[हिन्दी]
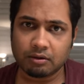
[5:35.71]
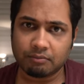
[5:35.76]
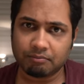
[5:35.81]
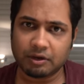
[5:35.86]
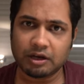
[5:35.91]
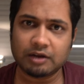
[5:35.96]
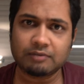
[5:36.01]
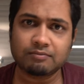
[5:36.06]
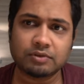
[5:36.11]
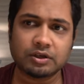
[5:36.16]

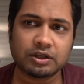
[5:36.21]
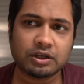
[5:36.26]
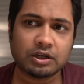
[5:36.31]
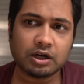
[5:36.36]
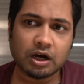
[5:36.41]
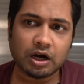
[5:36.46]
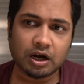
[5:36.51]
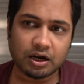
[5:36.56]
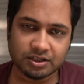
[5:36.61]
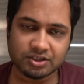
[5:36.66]
मतलब
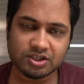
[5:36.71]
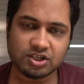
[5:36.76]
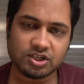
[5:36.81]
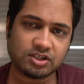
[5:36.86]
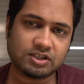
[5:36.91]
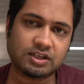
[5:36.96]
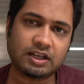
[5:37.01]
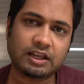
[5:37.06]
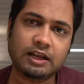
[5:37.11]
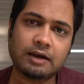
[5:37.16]
हर
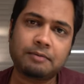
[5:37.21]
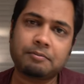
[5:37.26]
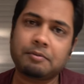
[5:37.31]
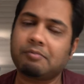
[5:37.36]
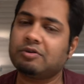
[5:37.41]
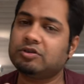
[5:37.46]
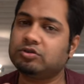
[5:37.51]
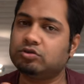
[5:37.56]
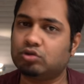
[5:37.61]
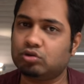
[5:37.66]
चीज़ के लिए आपके
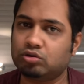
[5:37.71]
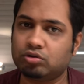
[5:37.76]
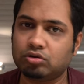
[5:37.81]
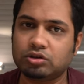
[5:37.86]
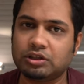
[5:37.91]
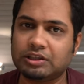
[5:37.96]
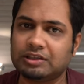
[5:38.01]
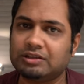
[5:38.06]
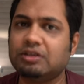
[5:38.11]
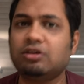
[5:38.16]
पास दो दो
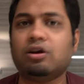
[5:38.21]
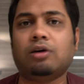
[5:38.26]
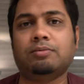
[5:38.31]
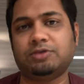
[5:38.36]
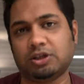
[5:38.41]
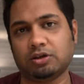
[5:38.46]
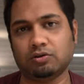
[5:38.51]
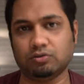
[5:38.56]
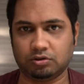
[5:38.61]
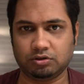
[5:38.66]
तीन तीन
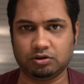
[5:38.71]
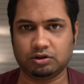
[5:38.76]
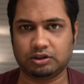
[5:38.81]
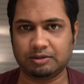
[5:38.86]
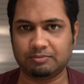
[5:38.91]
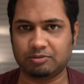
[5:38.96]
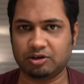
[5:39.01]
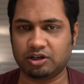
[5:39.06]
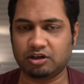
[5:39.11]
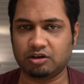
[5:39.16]
ऑप्शन होती है
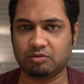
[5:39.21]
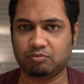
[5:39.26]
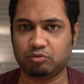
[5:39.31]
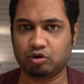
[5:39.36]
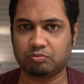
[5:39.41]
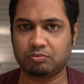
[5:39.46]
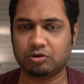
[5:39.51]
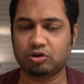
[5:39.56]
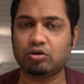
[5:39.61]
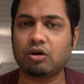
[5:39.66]
इतनी बड़ी
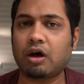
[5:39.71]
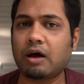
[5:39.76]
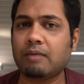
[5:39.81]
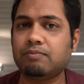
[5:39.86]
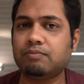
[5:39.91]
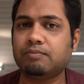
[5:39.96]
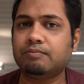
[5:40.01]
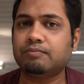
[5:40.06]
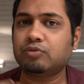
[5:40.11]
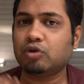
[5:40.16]
एयरपोर्ट में तो
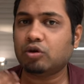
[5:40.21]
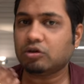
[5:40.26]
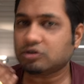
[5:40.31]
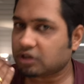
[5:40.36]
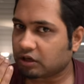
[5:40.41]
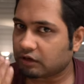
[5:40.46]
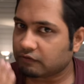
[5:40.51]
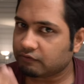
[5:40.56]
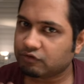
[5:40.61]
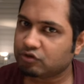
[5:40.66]
आप थोड़ा
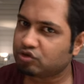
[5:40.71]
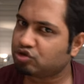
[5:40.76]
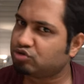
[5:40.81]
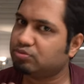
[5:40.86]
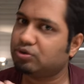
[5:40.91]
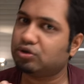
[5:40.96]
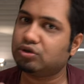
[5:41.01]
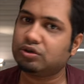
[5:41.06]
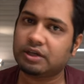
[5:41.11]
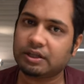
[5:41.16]
सा कन्फ्यूज
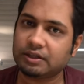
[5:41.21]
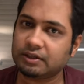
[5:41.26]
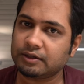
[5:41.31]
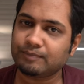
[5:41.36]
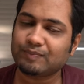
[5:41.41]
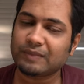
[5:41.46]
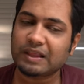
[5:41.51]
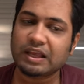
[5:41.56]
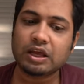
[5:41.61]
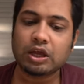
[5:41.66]
भी हो जाते हैं
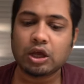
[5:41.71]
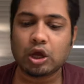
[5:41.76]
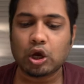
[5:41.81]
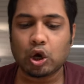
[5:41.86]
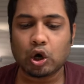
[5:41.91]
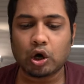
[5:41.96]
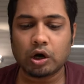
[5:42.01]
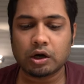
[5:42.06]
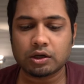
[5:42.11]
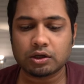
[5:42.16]

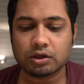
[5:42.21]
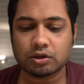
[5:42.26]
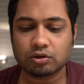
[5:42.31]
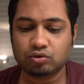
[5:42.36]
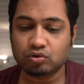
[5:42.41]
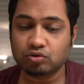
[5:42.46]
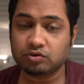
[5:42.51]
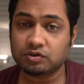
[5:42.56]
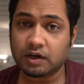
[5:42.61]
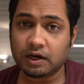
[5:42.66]
और
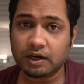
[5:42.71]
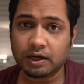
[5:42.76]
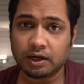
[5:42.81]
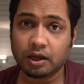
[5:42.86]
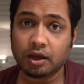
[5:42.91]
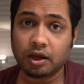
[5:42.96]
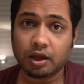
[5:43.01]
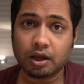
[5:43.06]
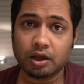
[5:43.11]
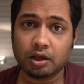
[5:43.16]
दूसरा
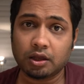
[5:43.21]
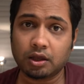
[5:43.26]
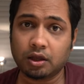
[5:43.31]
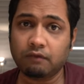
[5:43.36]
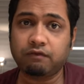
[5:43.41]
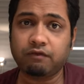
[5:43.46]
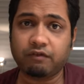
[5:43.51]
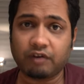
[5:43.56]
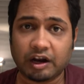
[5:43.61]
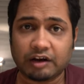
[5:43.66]
है कि
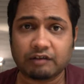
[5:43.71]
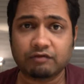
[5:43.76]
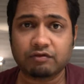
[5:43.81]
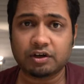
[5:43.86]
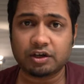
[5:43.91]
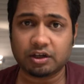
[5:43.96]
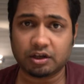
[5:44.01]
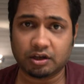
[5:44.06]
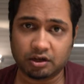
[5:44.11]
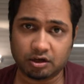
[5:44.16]

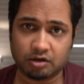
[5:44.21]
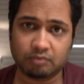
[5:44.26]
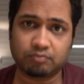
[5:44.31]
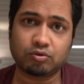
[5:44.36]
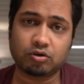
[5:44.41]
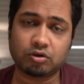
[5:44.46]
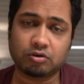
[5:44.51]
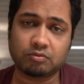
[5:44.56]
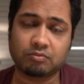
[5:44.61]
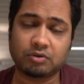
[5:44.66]
फ्रैंकफर्ट
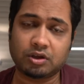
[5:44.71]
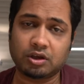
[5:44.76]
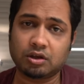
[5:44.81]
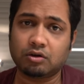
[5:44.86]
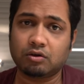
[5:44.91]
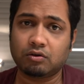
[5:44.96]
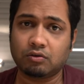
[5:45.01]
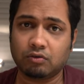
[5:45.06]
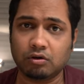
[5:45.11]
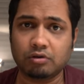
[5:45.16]
एयरपोर्ट में
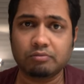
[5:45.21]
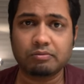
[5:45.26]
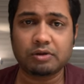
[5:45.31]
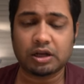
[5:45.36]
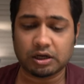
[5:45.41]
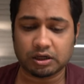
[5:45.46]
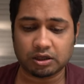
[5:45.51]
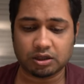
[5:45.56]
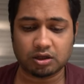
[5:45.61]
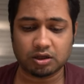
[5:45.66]
कुल
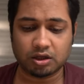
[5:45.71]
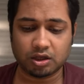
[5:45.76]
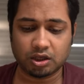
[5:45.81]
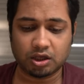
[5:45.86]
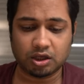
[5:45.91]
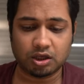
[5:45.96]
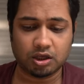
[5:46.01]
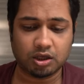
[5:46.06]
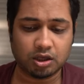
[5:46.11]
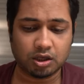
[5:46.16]
मिला के
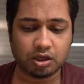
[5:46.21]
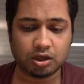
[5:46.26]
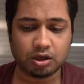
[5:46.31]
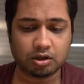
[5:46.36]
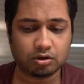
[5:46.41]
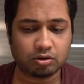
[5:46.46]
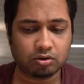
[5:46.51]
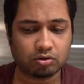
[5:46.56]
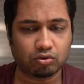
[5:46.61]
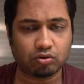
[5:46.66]

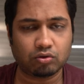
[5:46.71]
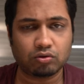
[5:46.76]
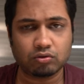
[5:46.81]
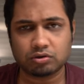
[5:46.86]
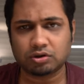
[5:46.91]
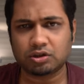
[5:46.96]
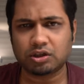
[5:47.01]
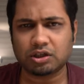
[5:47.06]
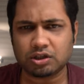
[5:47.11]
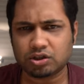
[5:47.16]
एक दो
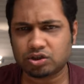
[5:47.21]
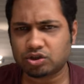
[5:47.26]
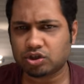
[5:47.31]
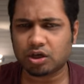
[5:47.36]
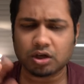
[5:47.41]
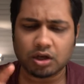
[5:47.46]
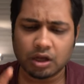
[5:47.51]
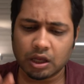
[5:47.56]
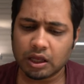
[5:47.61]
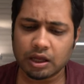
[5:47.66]
तीन
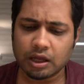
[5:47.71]
चार